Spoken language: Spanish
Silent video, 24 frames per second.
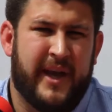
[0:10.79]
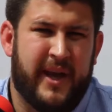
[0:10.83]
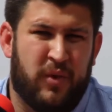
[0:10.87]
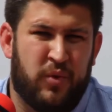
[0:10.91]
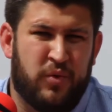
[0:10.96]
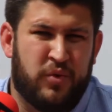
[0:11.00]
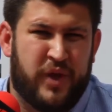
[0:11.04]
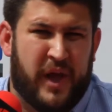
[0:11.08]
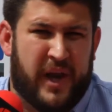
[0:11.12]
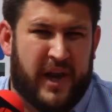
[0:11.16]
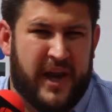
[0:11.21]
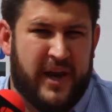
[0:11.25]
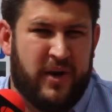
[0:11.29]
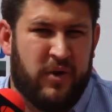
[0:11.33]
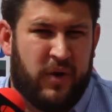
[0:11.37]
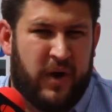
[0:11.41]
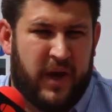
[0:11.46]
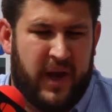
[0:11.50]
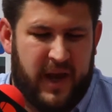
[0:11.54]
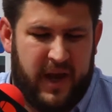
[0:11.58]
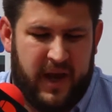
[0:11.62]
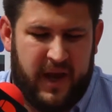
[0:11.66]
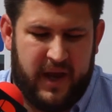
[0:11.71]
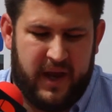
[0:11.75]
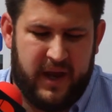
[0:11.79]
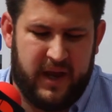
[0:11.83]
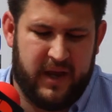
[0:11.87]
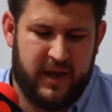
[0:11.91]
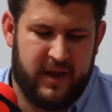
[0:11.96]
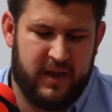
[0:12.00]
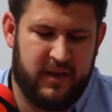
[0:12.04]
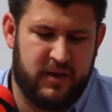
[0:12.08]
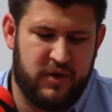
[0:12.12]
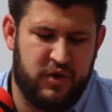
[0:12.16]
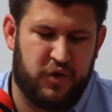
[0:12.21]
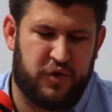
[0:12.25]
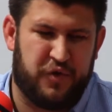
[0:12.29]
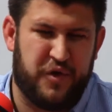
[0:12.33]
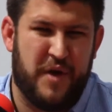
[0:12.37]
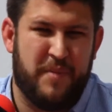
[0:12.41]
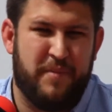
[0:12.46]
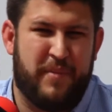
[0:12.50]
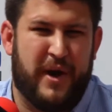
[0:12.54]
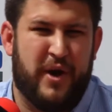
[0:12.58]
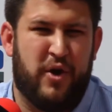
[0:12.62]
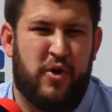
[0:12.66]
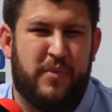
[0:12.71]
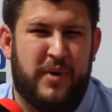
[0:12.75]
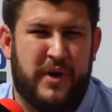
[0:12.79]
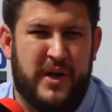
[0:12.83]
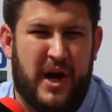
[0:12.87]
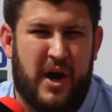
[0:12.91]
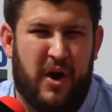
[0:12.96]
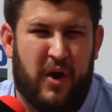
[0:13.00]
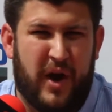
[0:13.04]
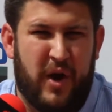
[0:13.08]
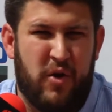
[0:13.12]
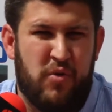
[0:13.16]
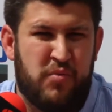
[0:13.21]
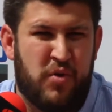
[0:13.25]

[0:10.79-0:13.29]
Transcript: un terreno que yo siempre he denominado que es